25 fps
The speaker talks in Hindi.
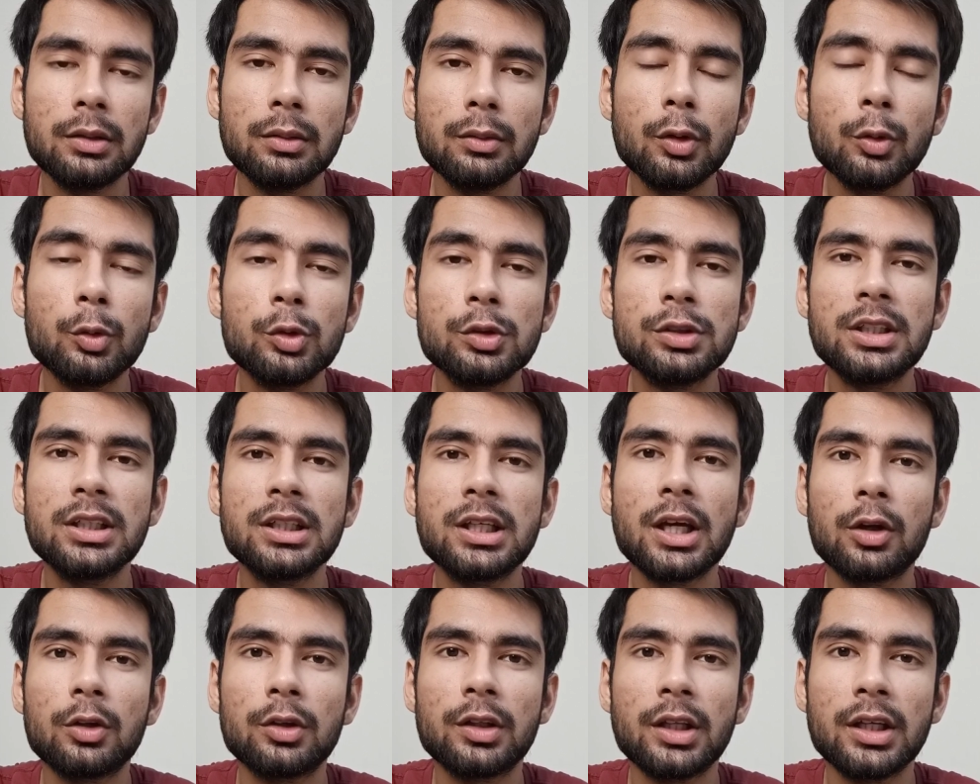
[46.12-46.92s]
तो उससे
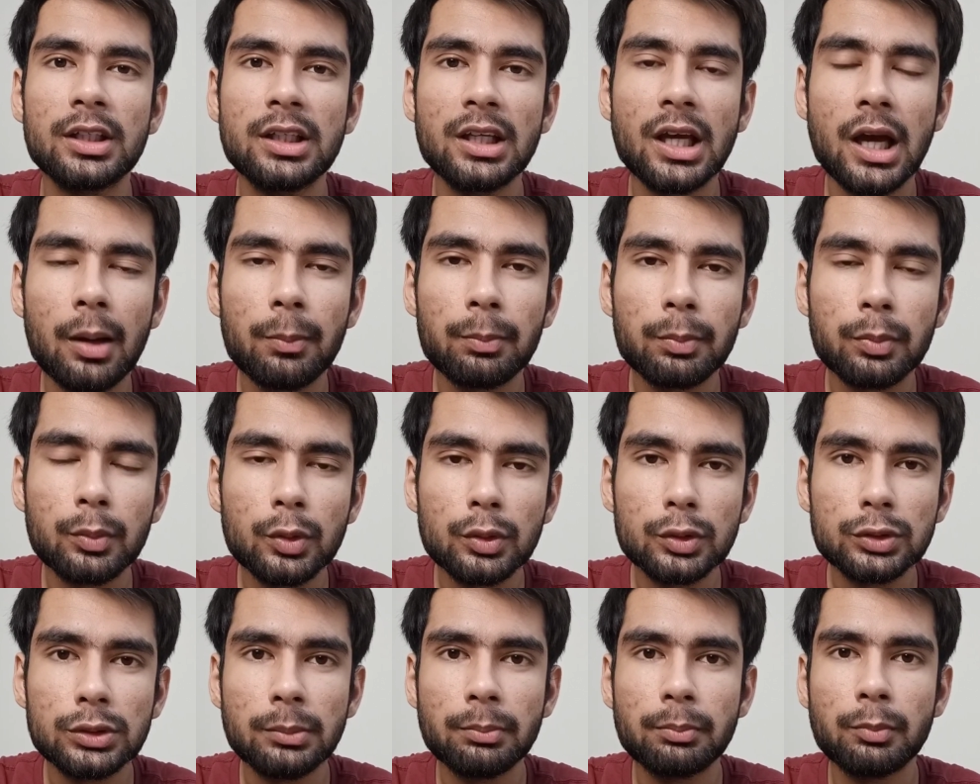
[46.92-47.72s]
क्या होता है कि
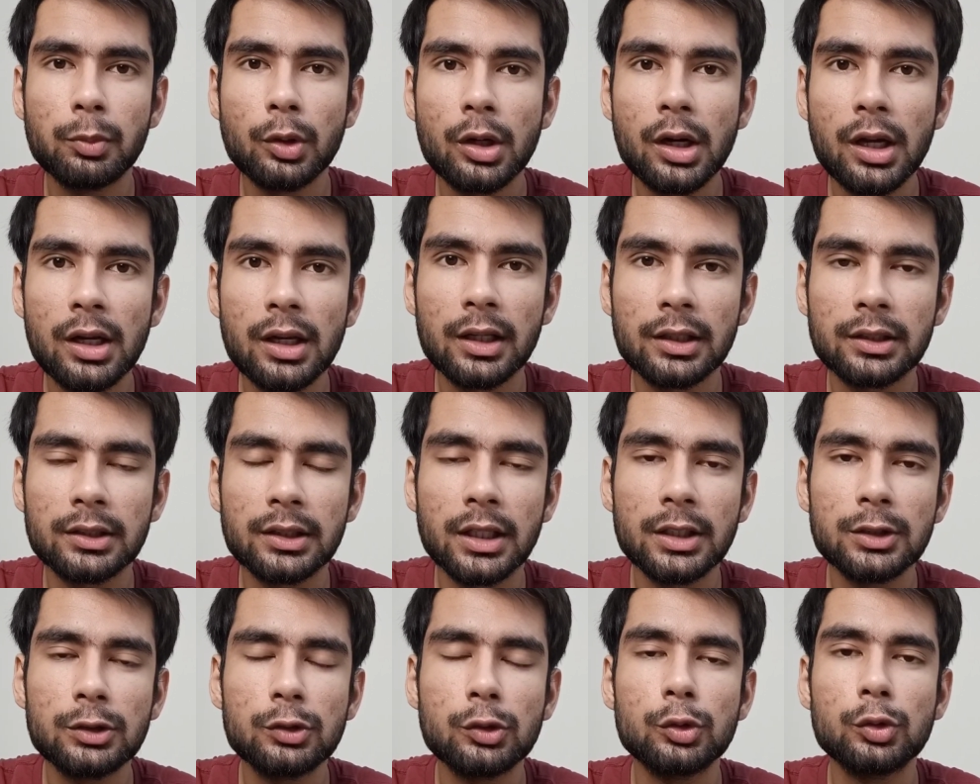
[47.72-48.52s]
आपको जब बुरा लगता
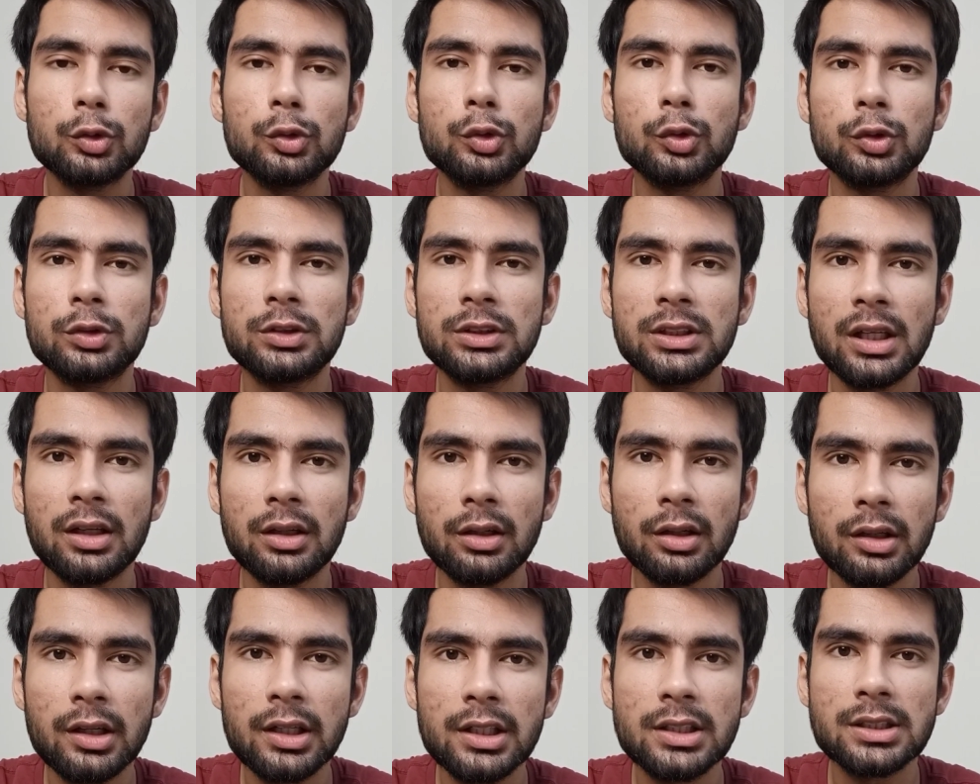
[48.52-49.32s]
है तो जो उससे
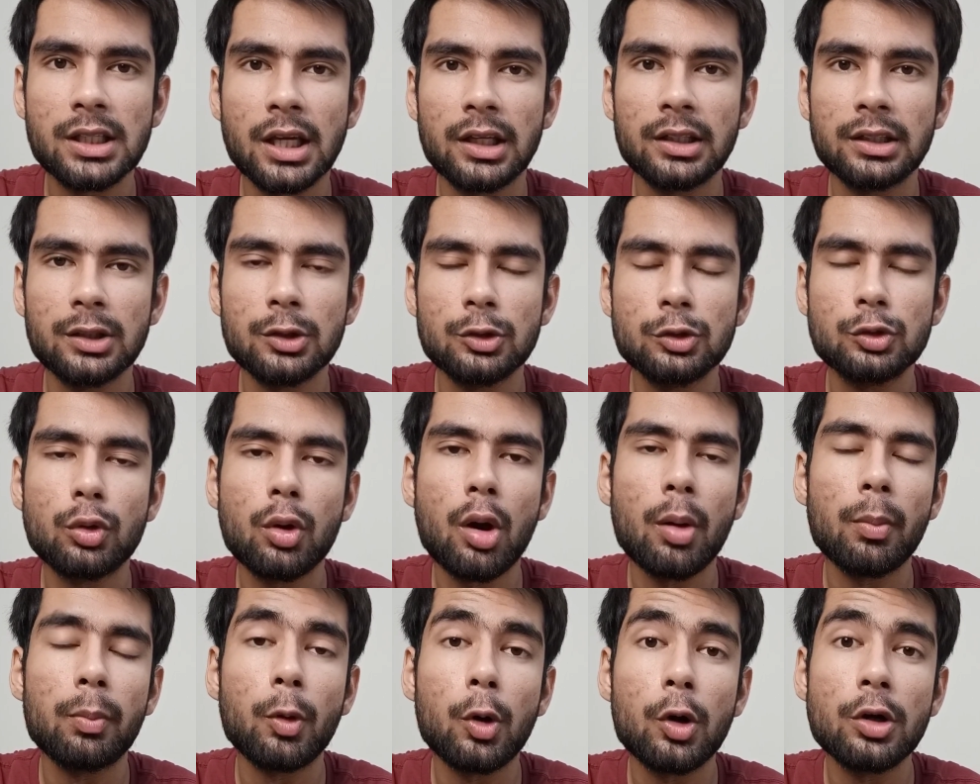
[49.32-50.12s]
लर्निंग्स आती है उसको
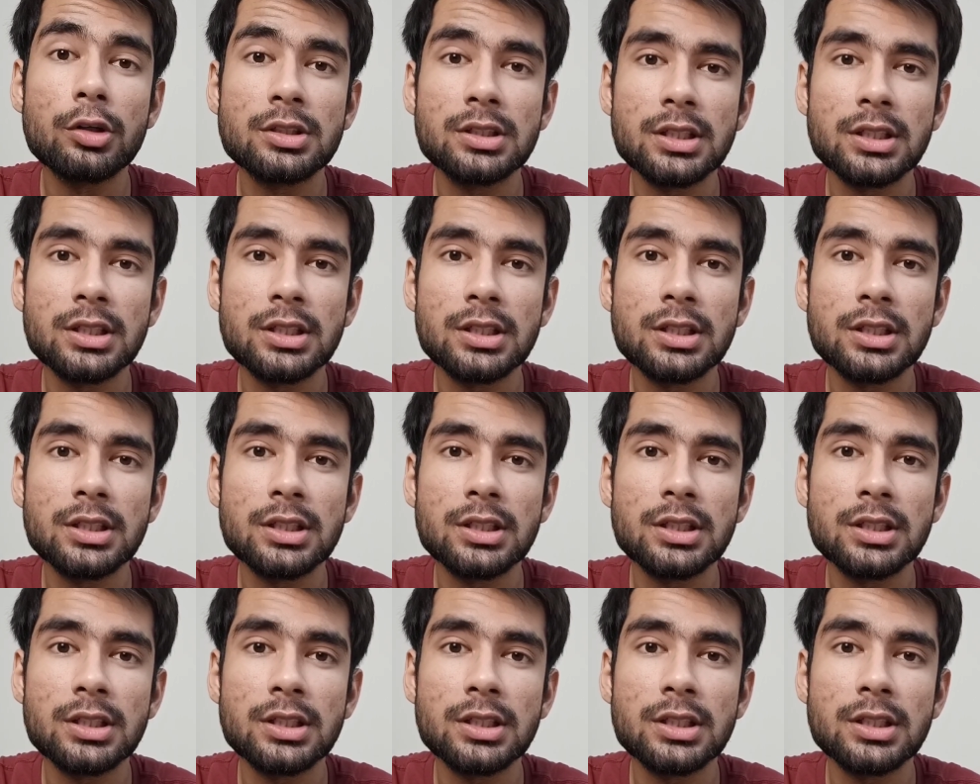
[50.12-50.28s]
आप और